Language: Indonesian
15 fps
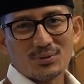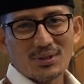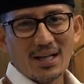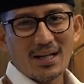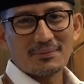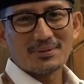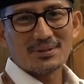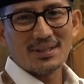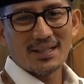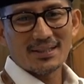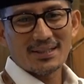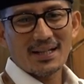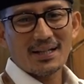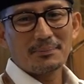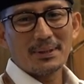Salam
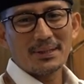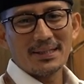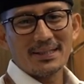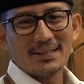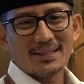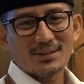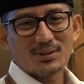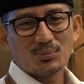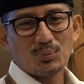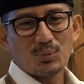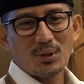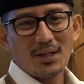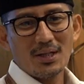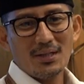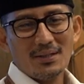sejahtera bagi kita
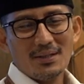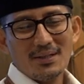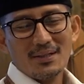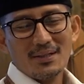semua.